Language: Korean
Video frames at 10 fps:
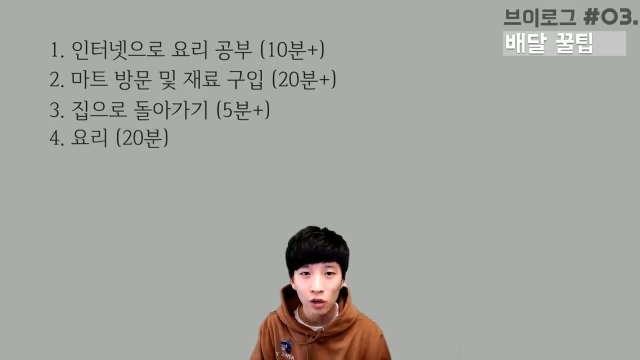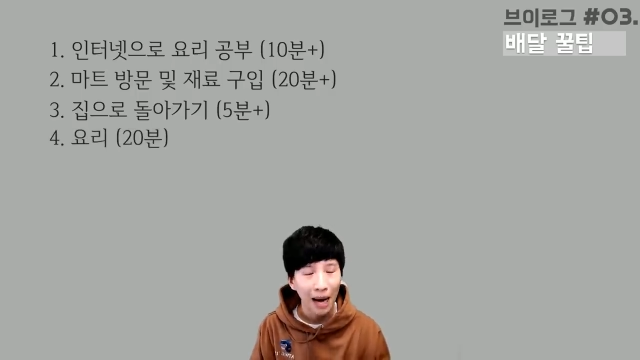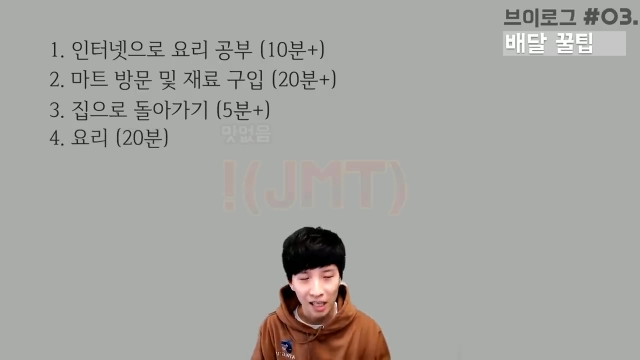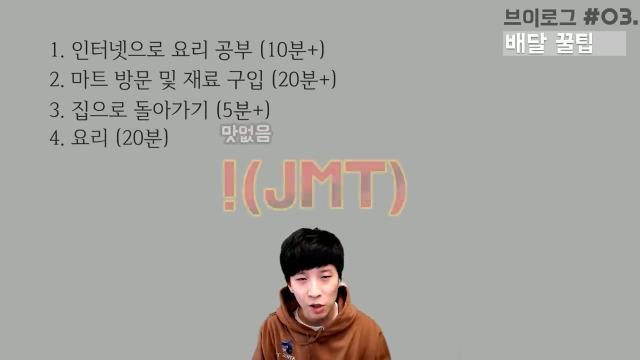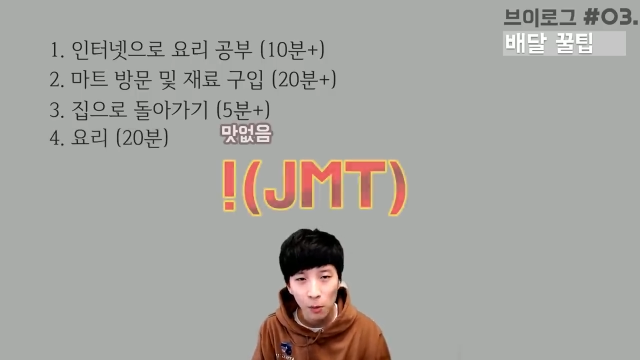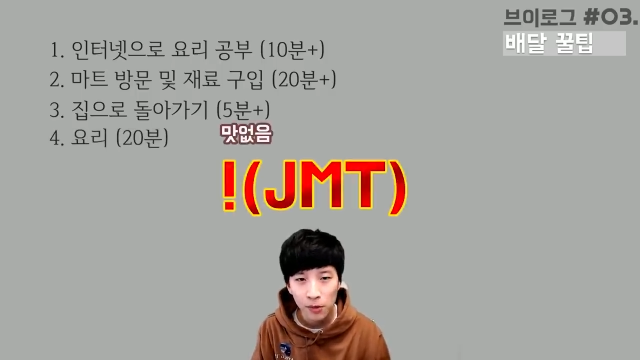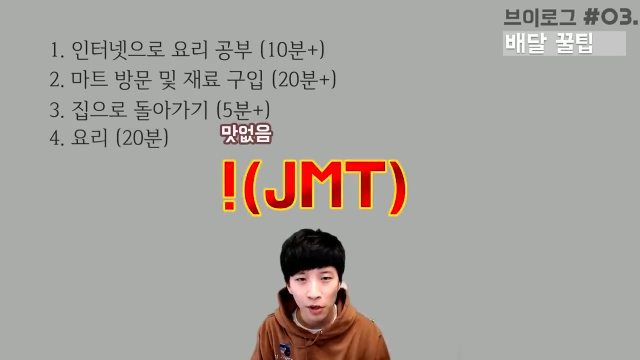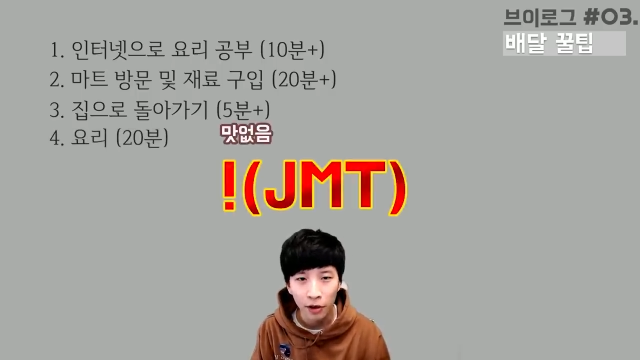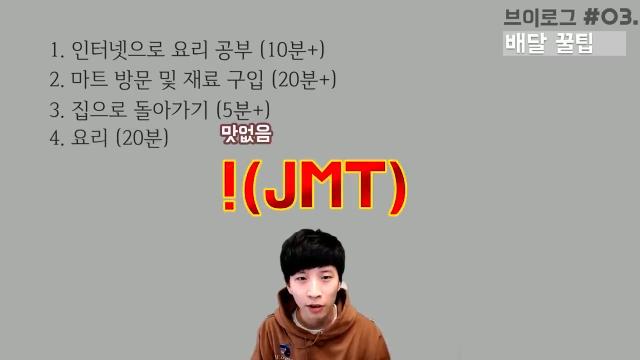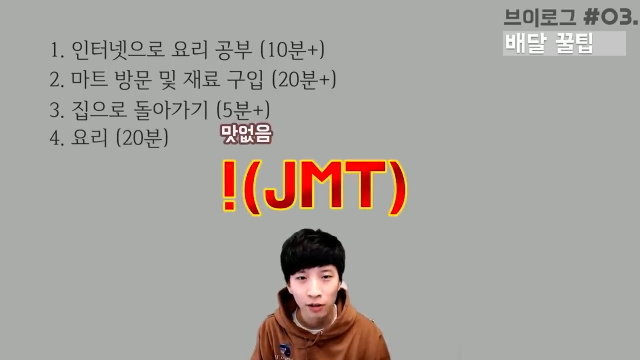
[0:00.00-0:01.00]
맛이
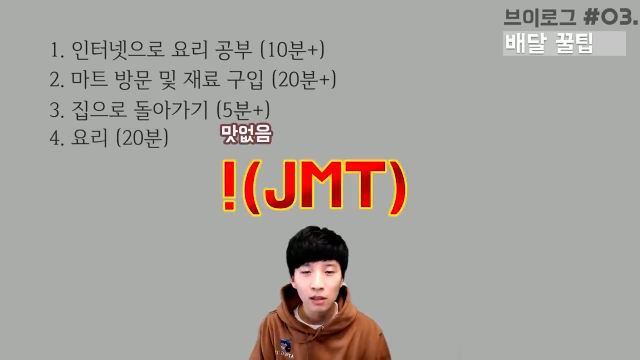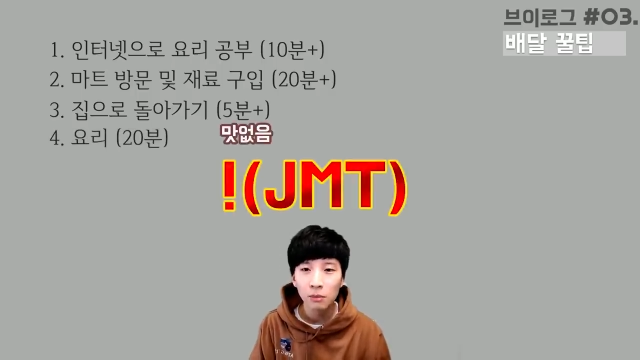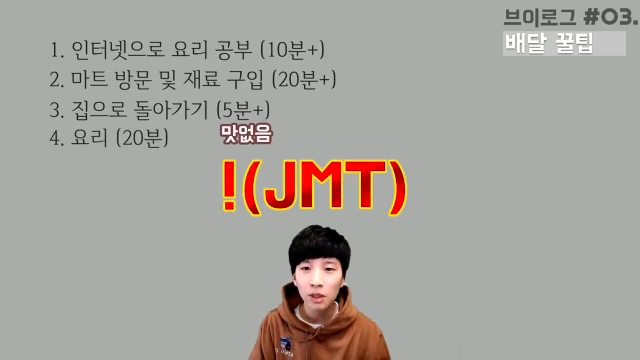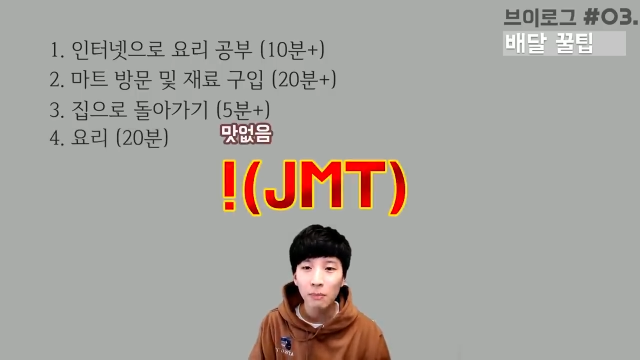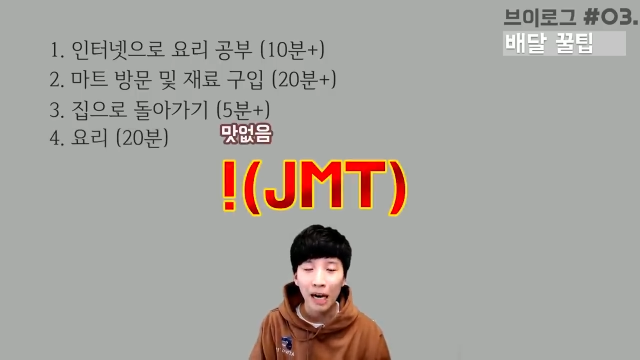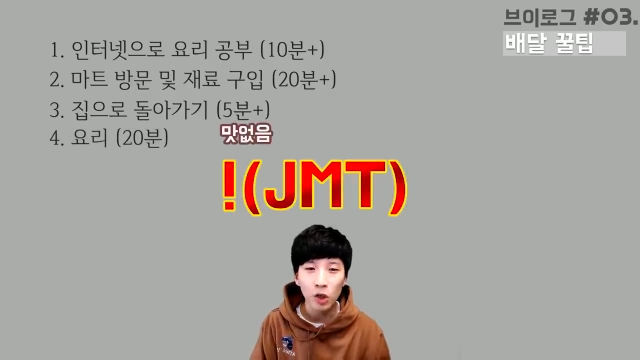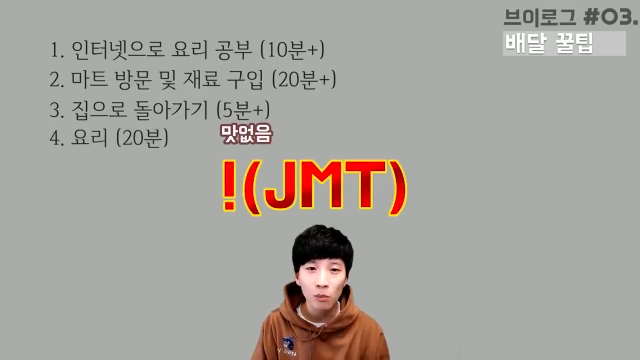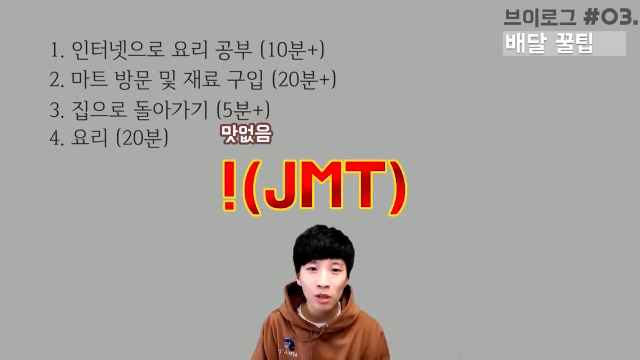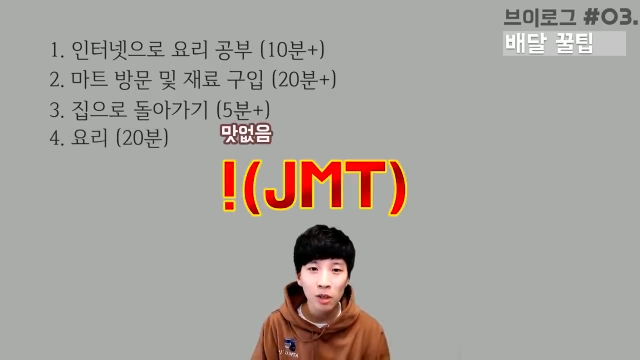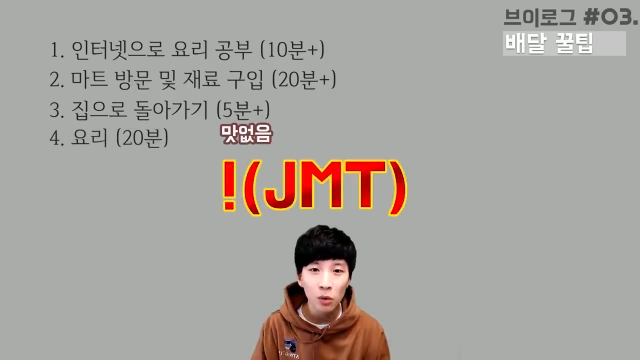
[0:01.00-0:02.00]
없어요 그럼 이
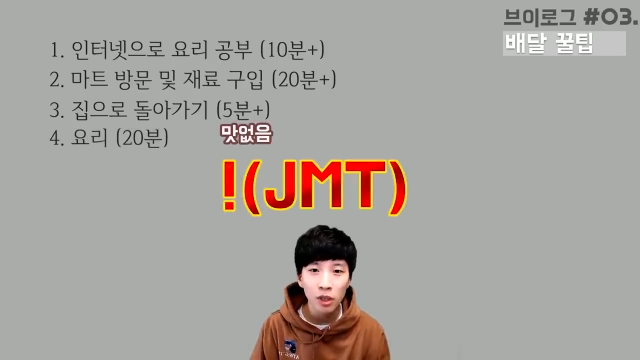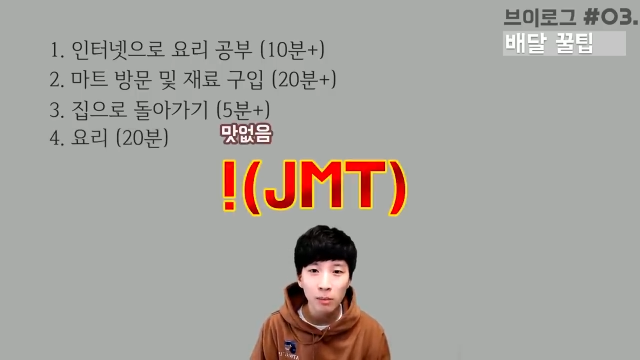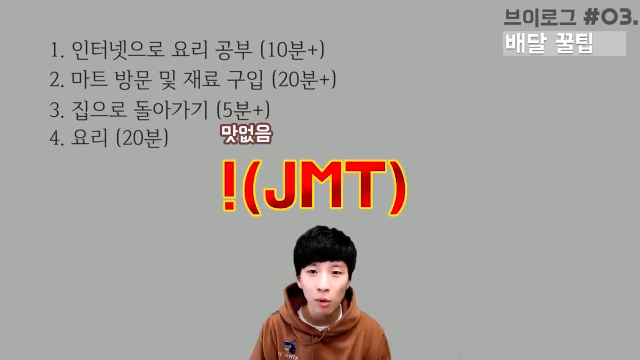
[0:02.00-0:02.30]
맛없는 요리를